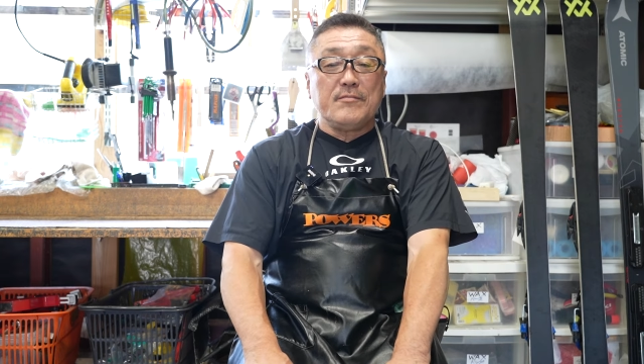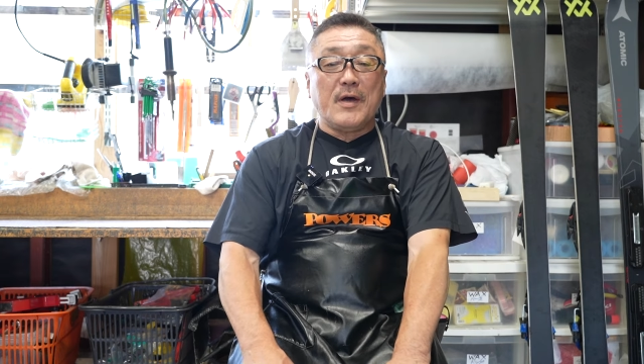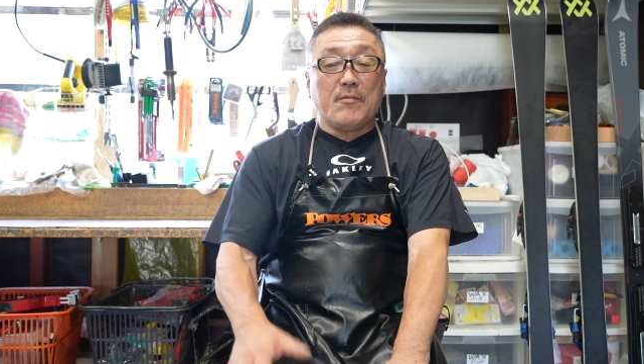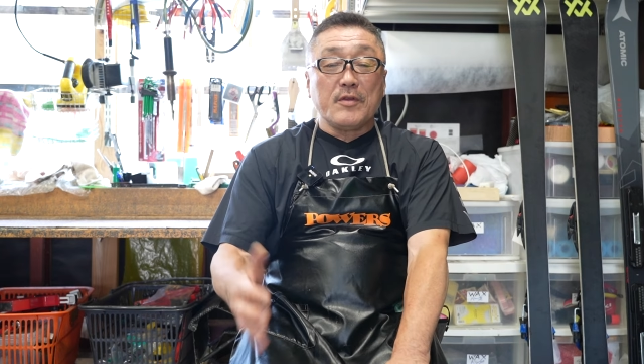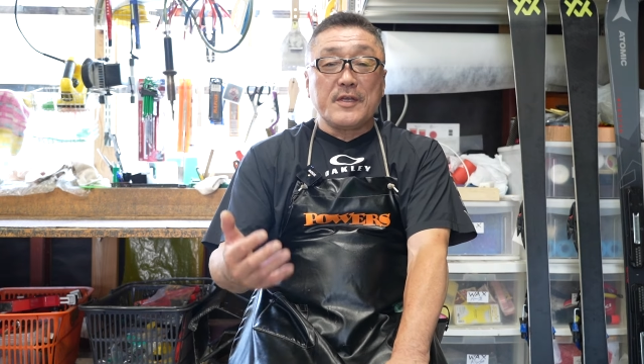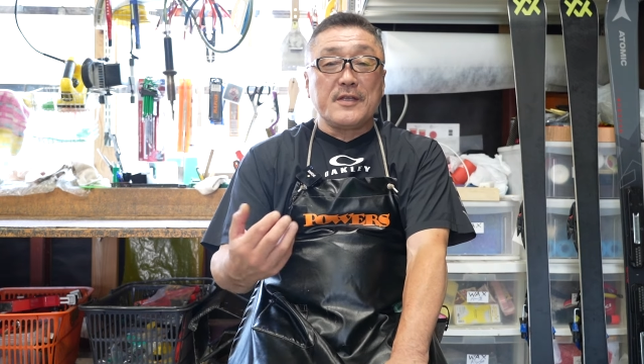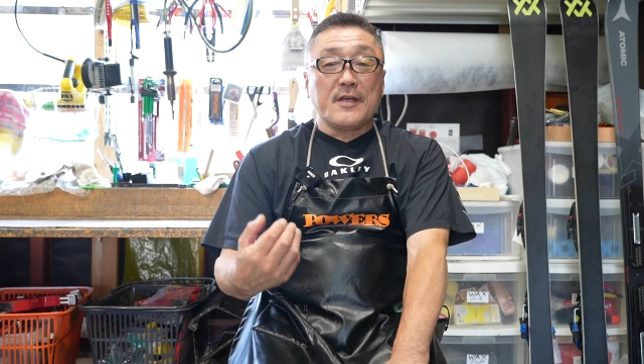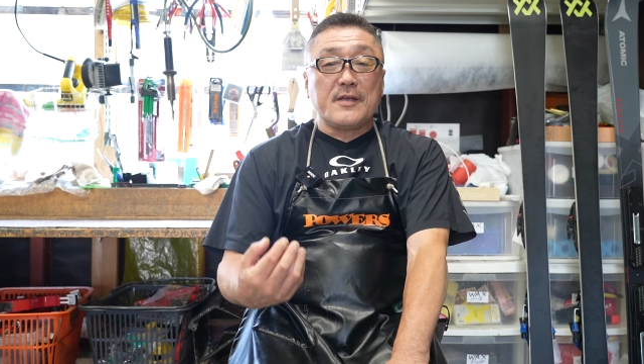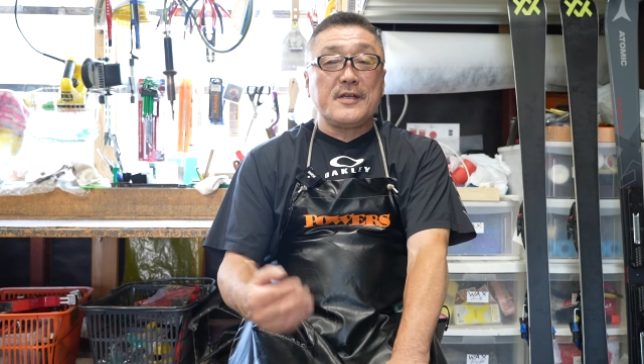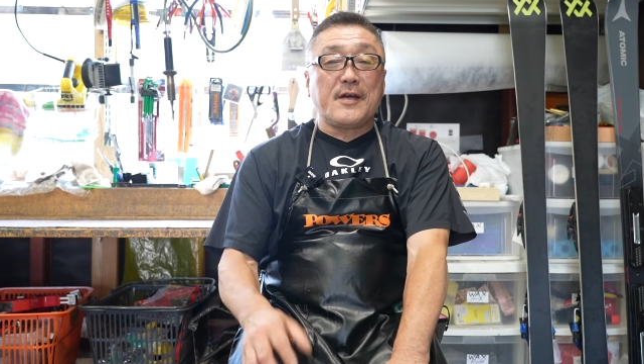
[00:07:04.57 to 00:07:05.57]
まあ、持ってき
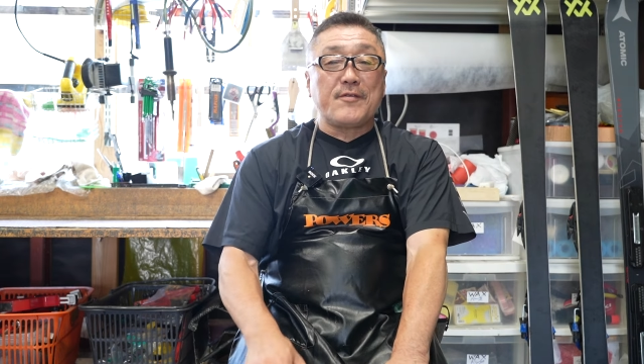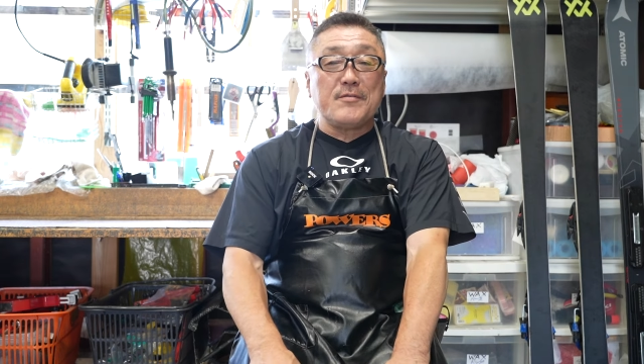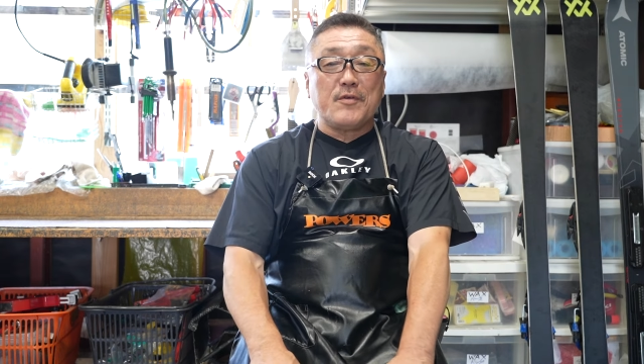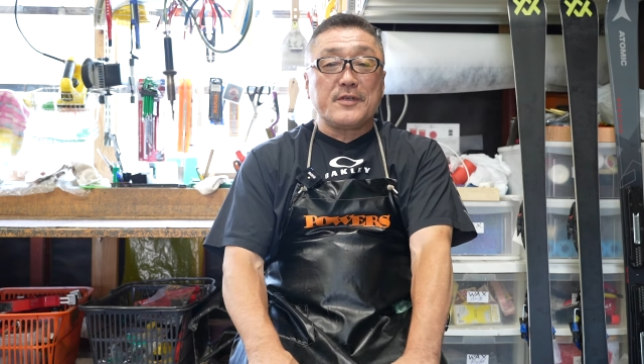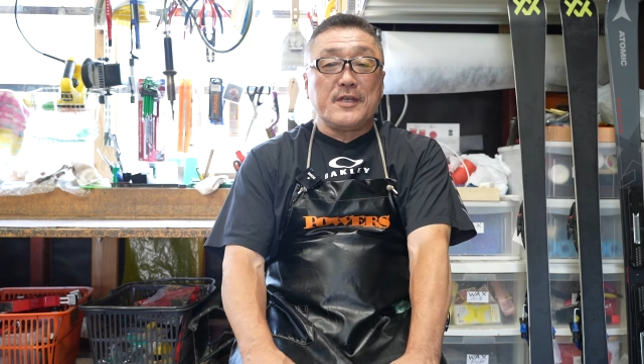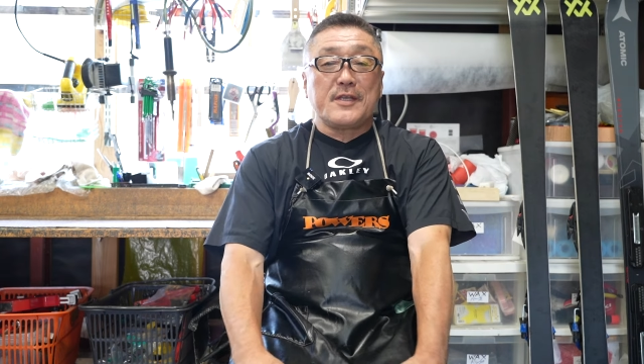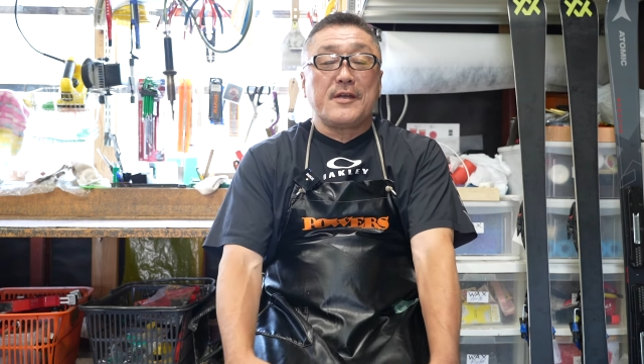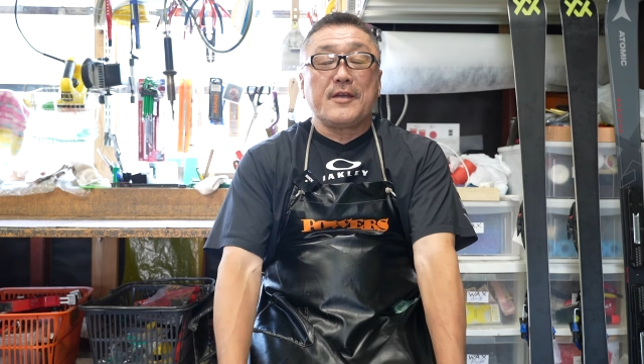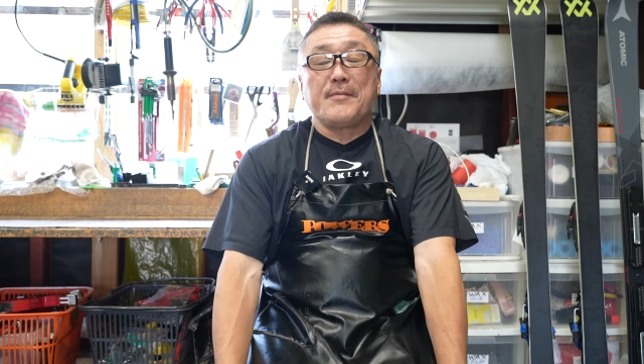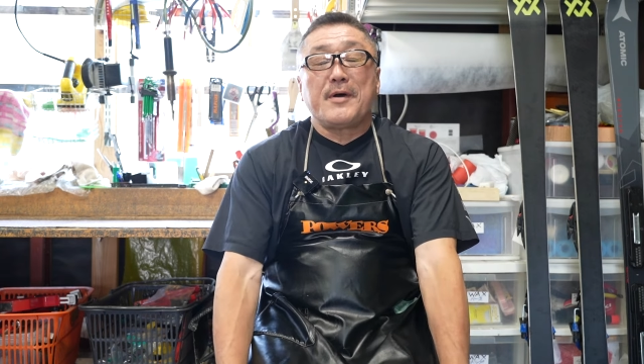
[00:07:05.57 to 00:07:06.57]
て気軽に持ってきていた
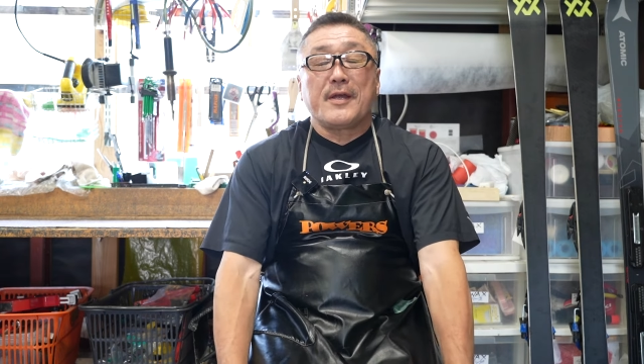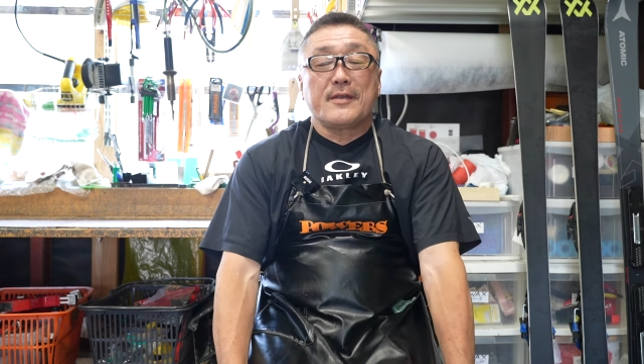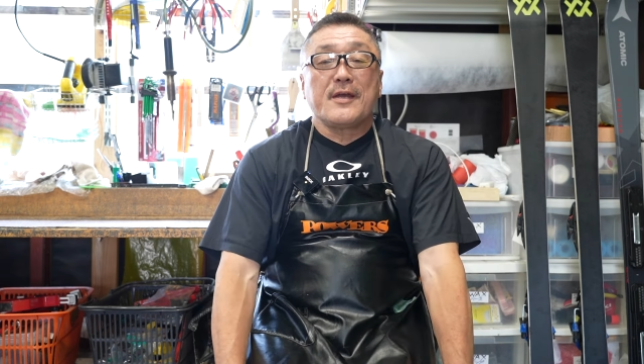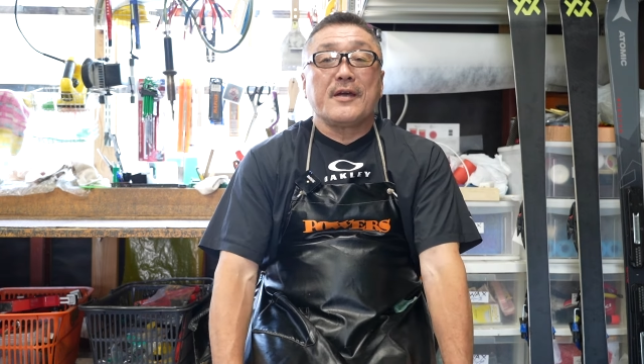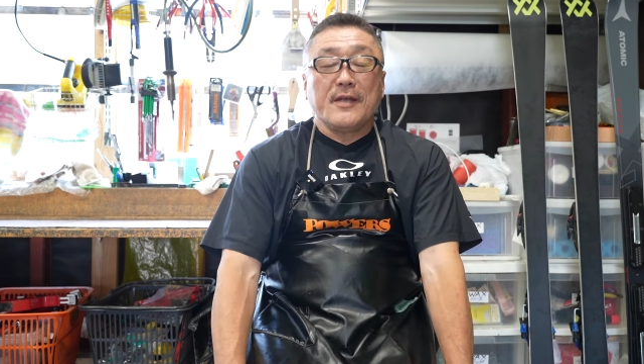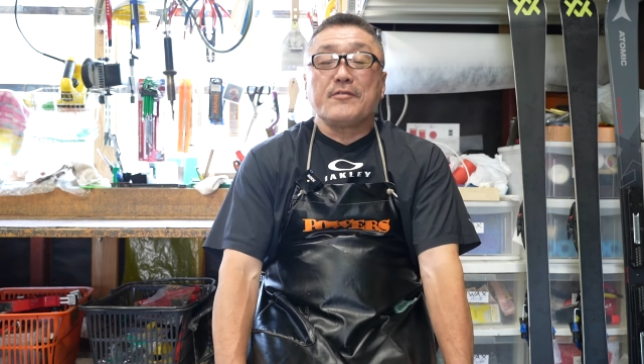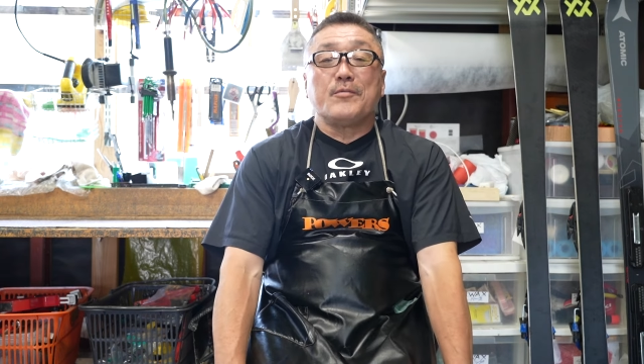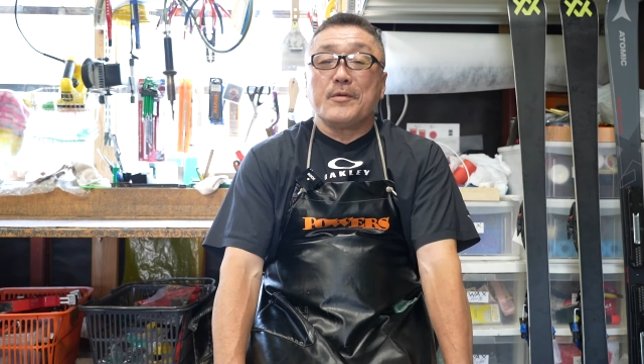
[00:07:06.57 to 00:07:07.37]
だければありがたいかなと